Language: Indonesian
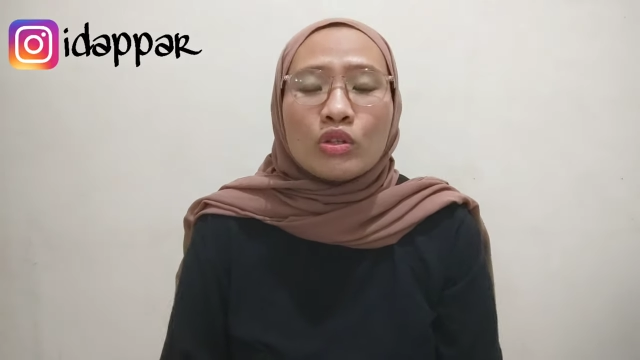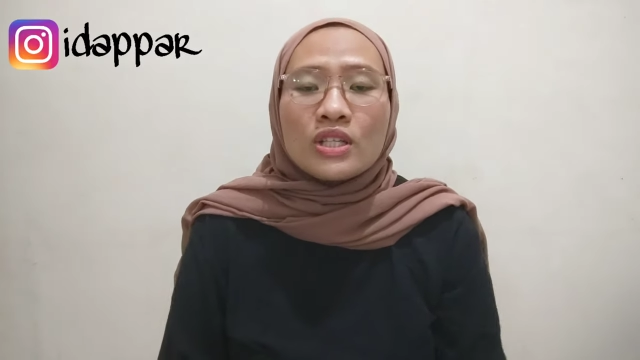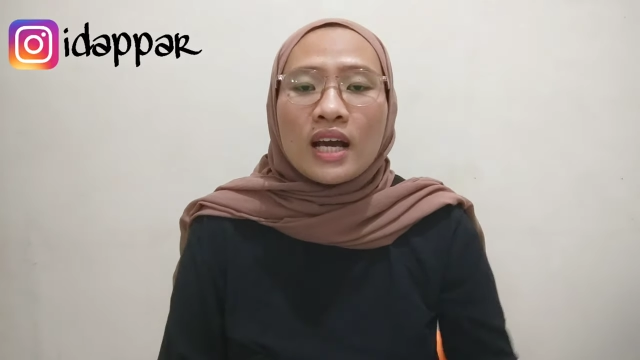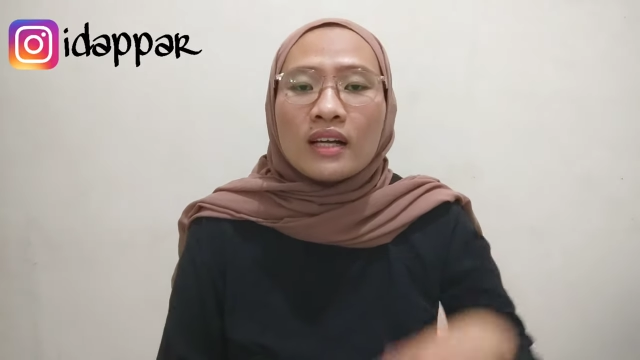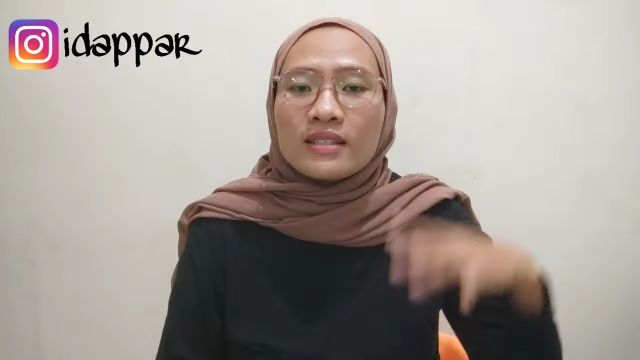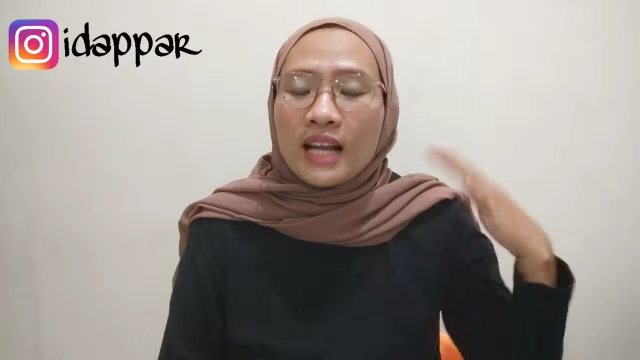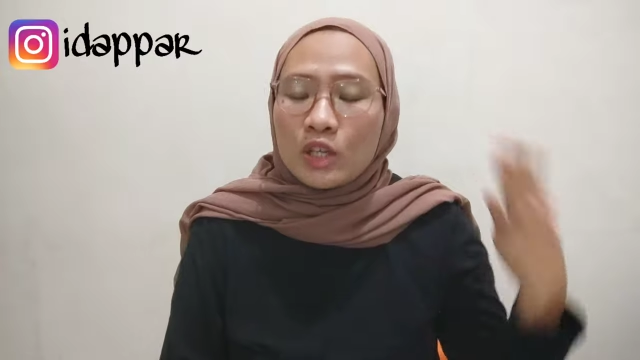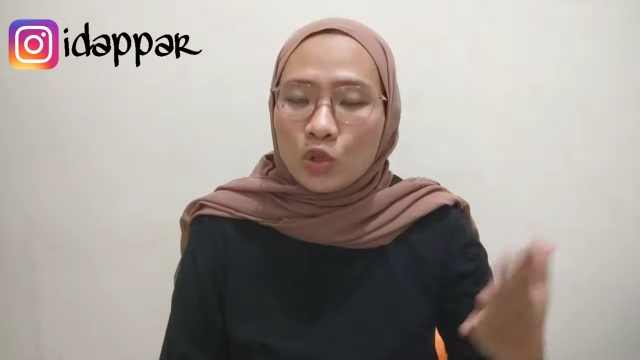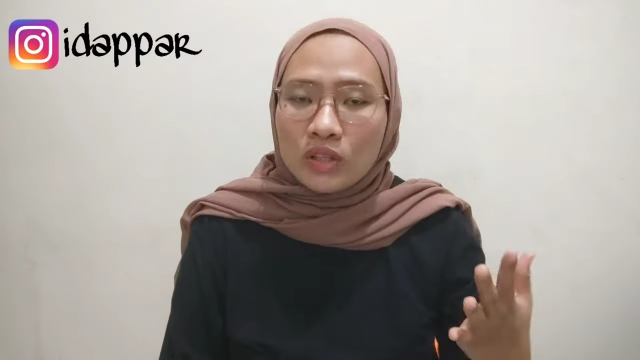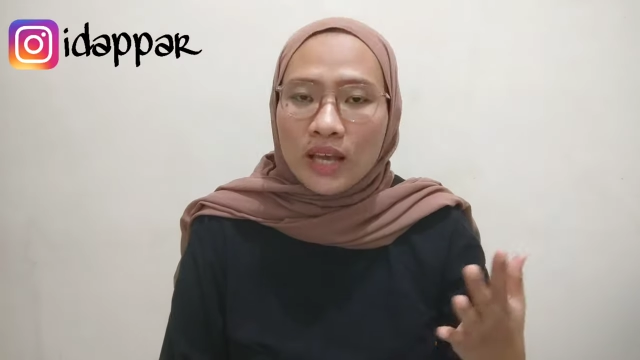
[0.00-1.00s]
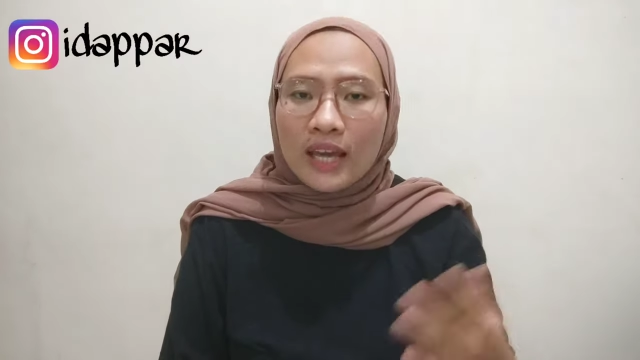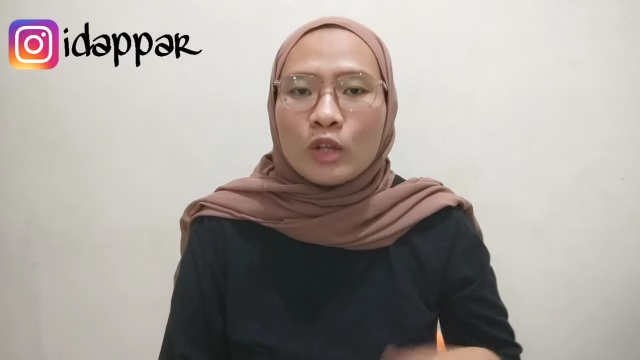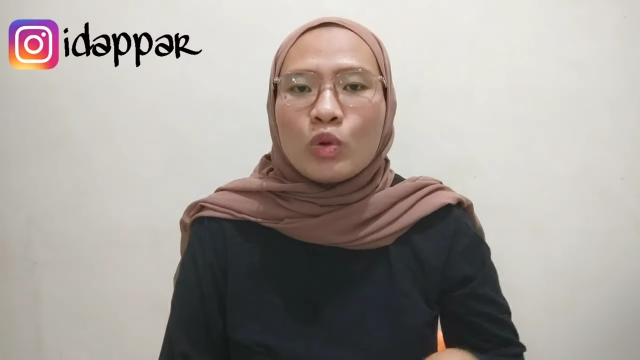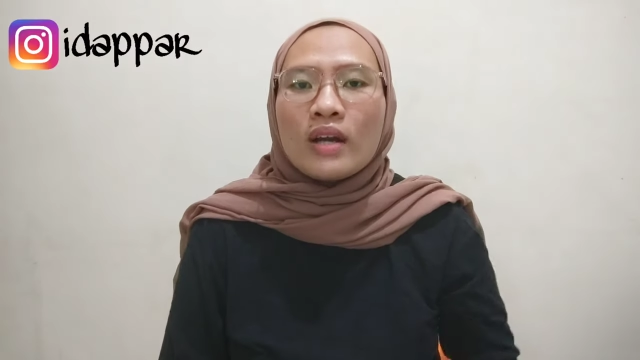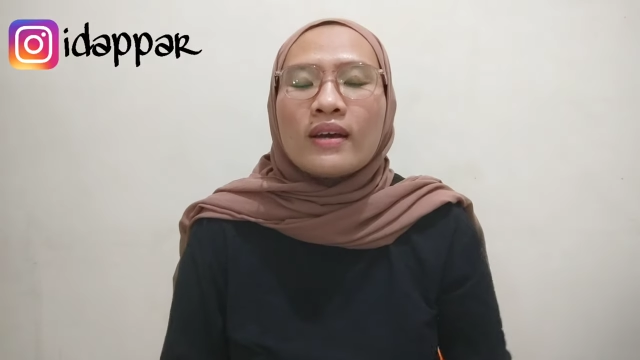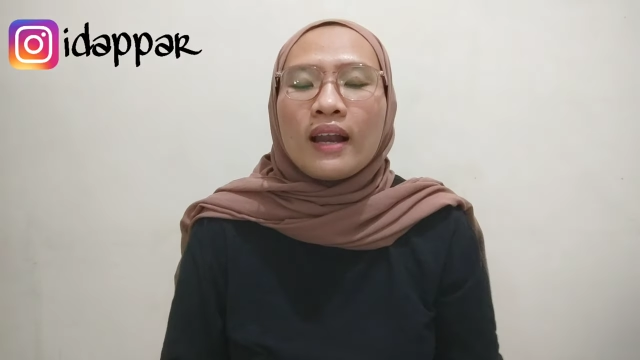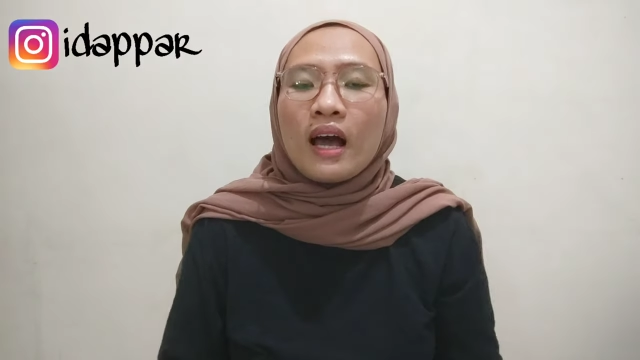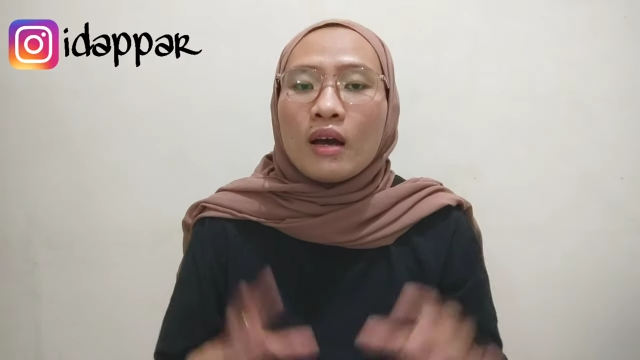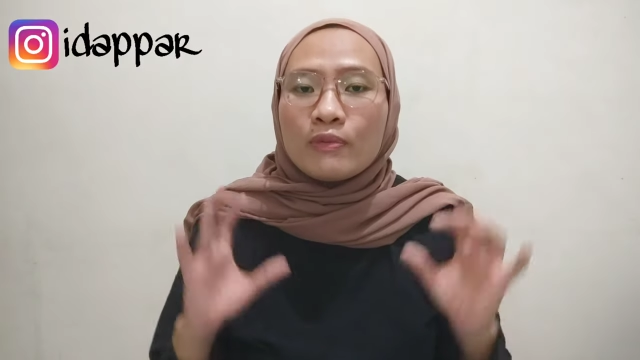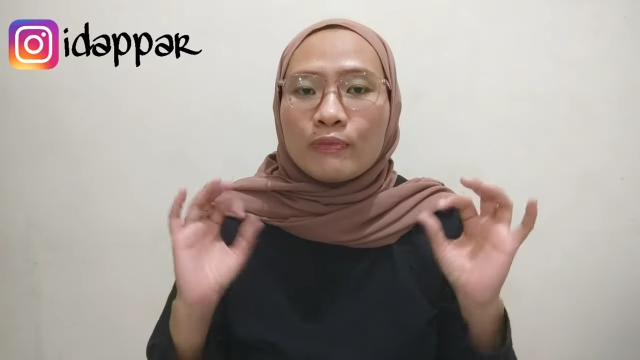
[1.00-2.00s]
Terus yang selanjutnya itu
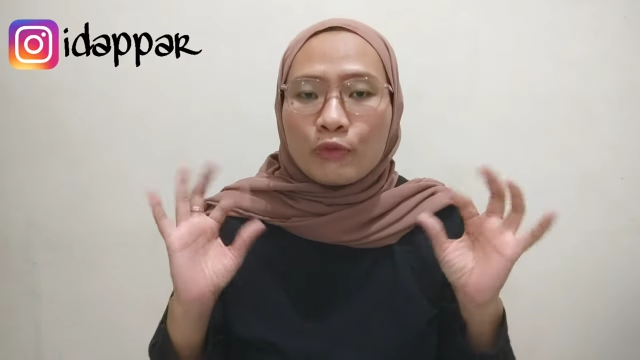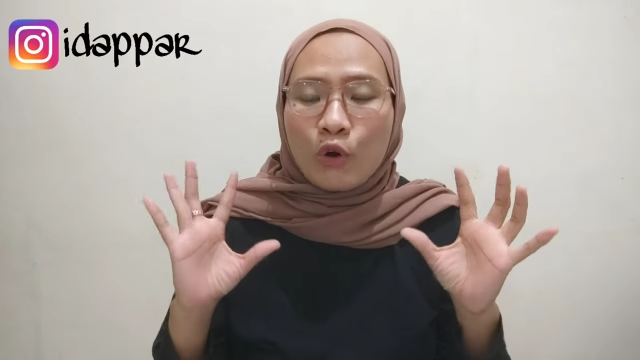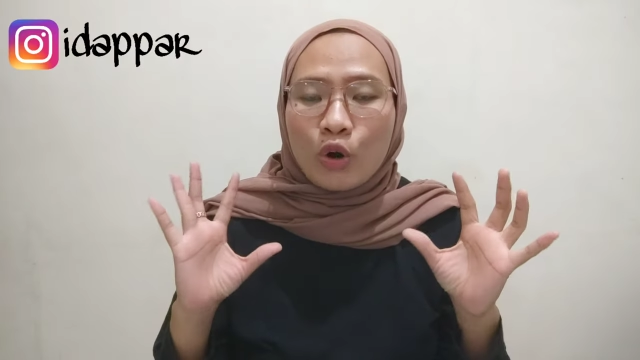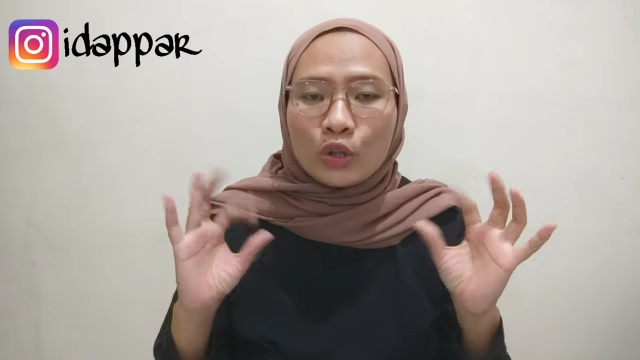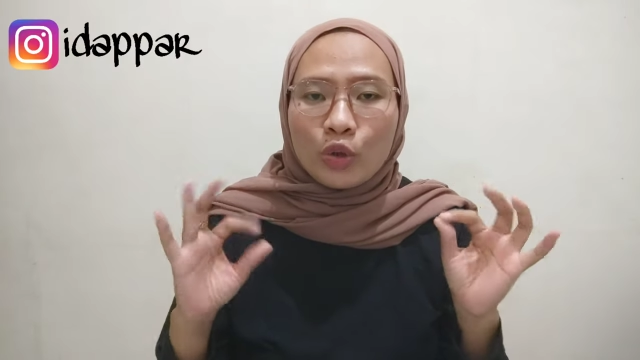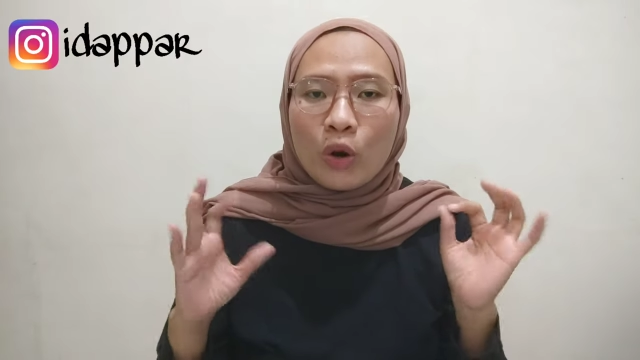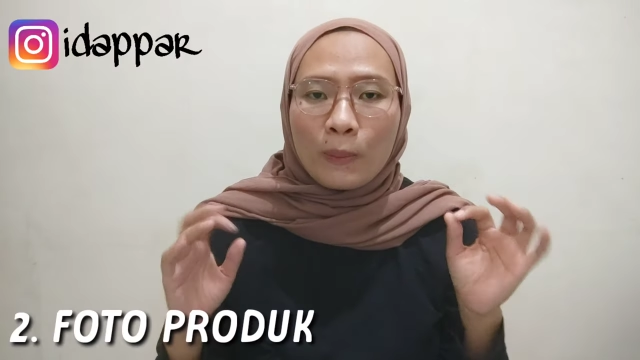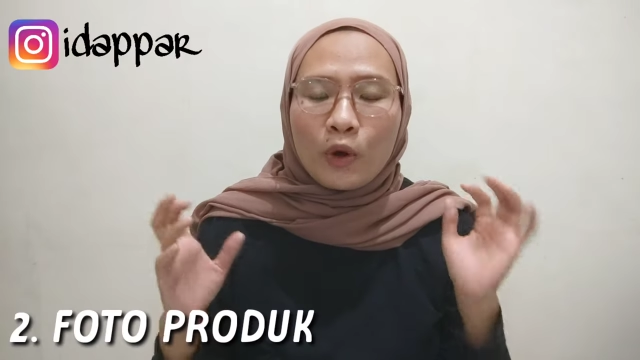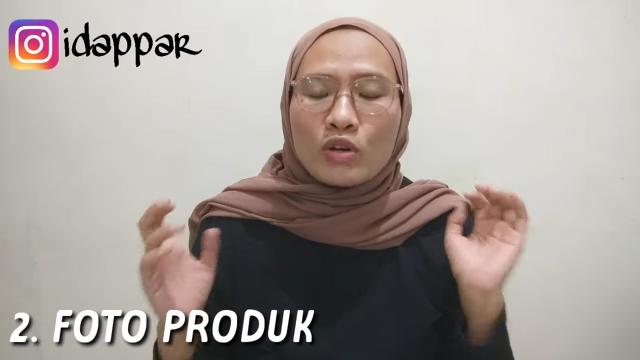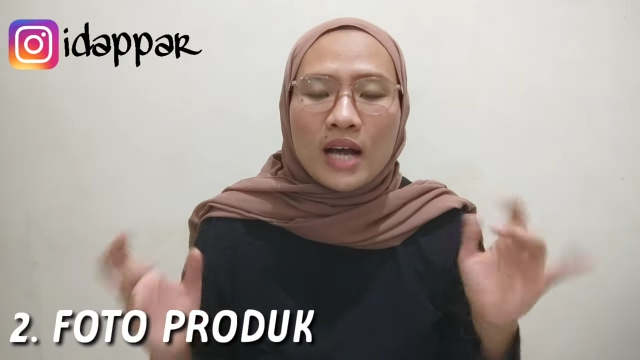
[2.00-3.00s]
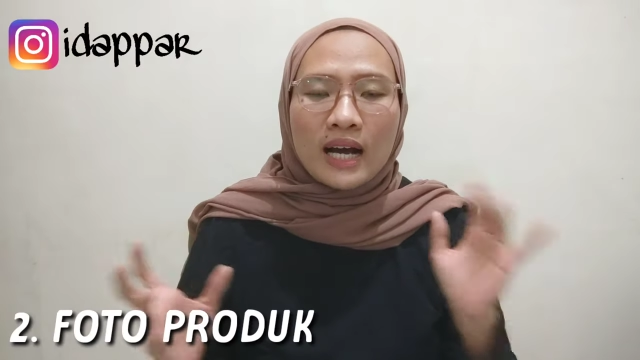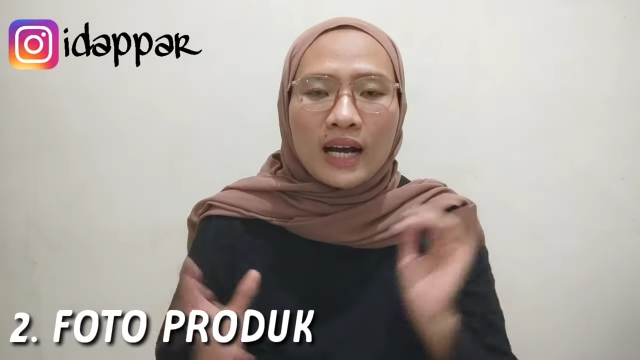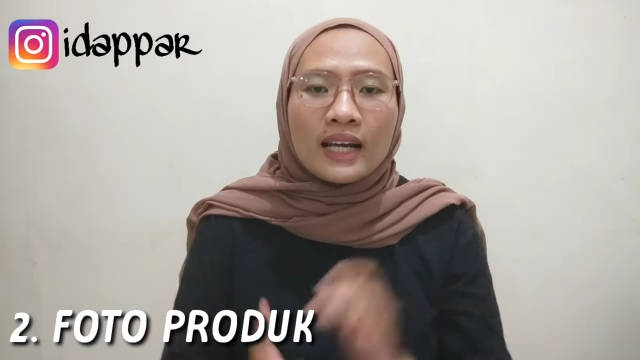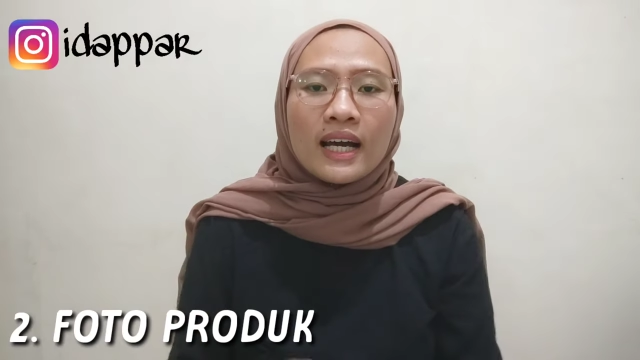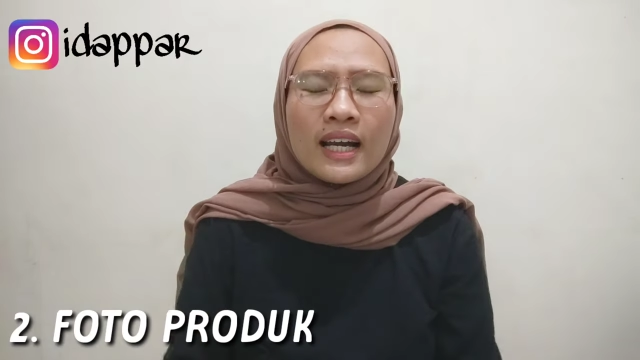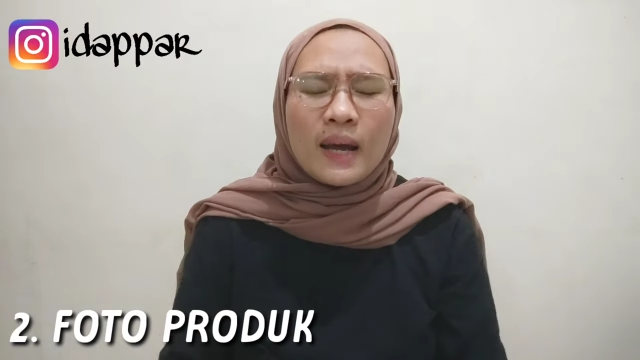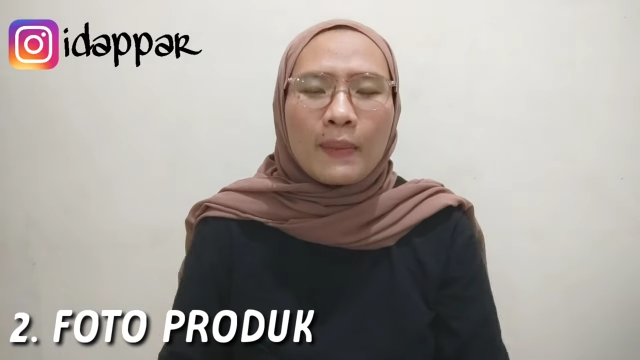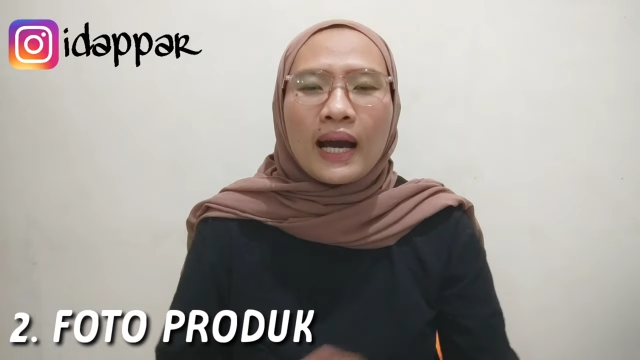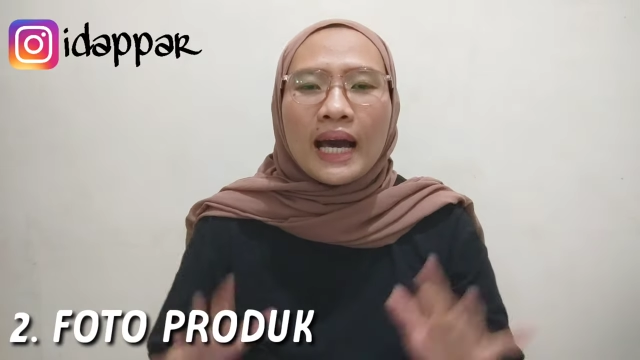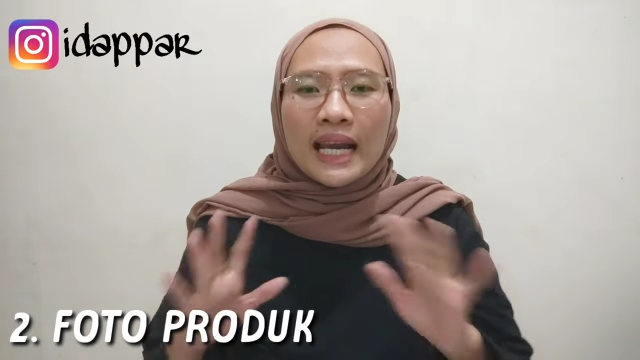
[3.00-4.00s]
adalah foto produk karena kenapa